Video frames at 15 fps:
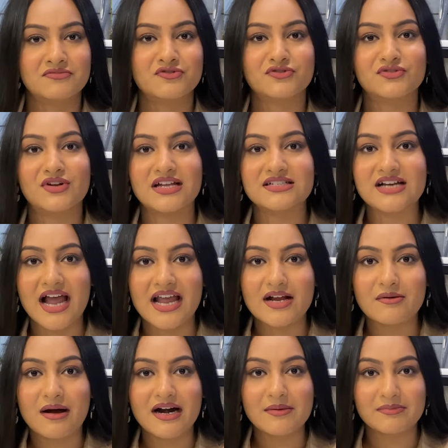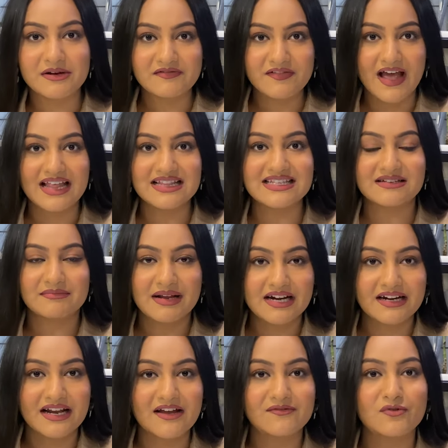ऋतुराज गायकवाड़ अपने फैन से मिल
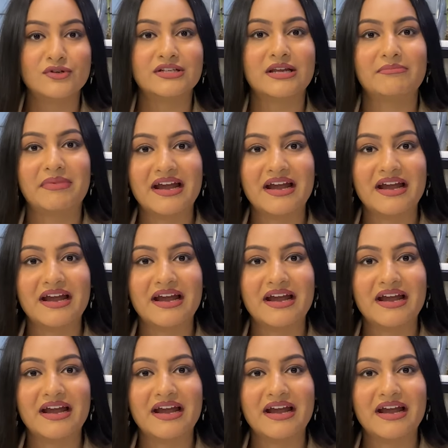रहे हैं वो उनके